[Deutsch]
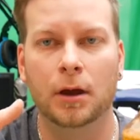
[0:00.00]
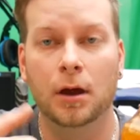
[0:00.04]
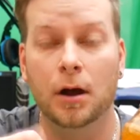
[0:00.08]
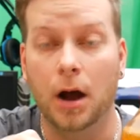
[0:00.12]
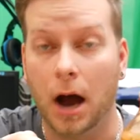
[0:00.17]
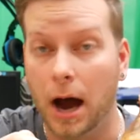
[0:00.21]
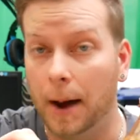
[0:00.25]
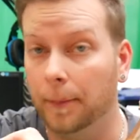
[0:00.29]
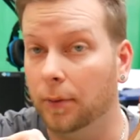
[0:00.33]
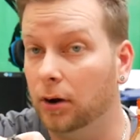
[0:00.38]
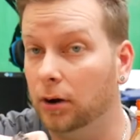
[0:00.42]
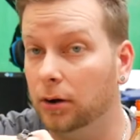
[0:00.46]

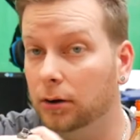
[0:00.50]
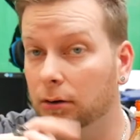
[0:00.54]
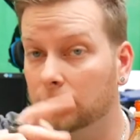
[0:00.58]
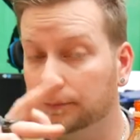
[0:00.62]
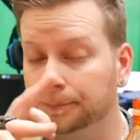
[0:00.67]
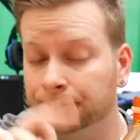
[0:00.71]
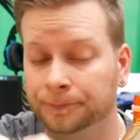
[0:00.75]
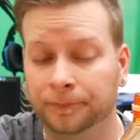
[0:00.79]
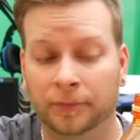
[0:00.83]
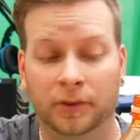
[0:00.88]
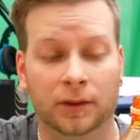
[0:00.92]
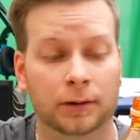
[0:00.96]
aber
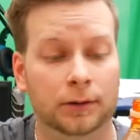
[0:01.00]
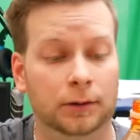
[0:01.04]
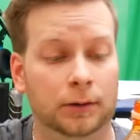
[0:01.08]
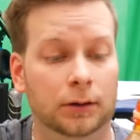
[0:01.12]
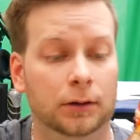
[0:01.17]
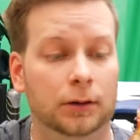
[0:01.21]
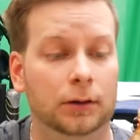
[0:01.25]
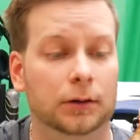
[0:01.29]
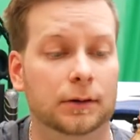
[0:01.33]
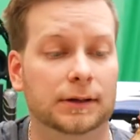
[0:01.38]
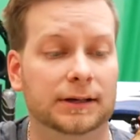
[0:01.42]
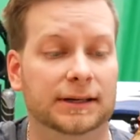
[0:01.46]

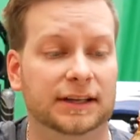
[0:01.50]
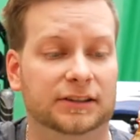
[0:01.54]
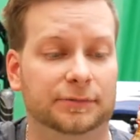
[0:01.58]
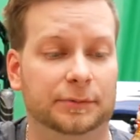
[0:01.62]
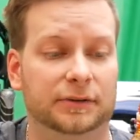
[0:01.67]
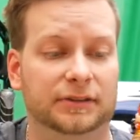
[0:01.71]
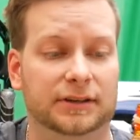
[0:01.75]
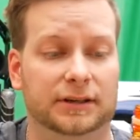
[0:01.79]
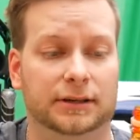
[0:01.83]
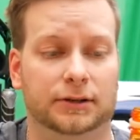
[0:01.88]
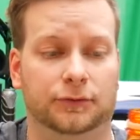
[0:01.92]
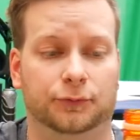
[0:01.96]
ich hätte es mir
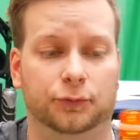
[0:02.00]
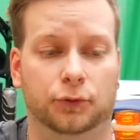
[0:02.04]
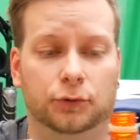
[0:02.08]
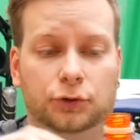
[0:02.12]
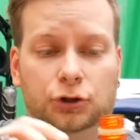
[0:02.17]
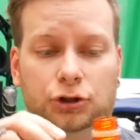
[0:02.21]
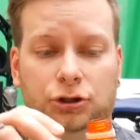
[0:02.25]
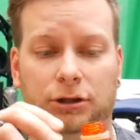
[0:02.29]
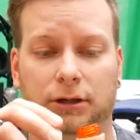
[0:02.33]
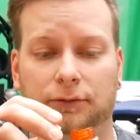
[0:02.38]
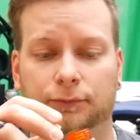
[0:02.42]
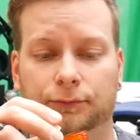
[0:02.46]
das anders
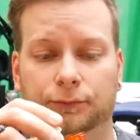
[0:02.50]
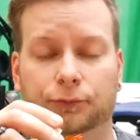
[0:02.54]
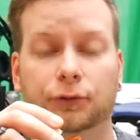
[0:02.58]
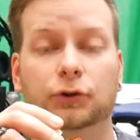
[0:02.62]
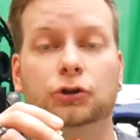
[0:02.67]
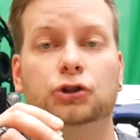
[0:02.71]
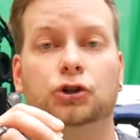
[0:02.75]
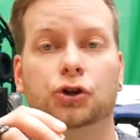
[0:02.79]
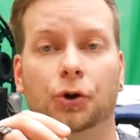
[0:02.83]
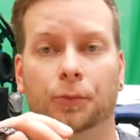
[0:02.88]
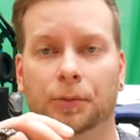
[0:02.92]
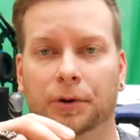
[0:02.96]
vorgestellt. Viel
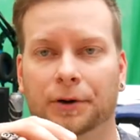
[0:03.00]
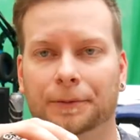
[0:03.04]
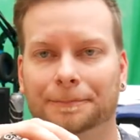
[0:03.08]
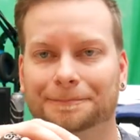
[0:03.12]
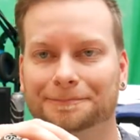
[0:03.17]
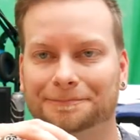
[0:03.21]
schlimmer.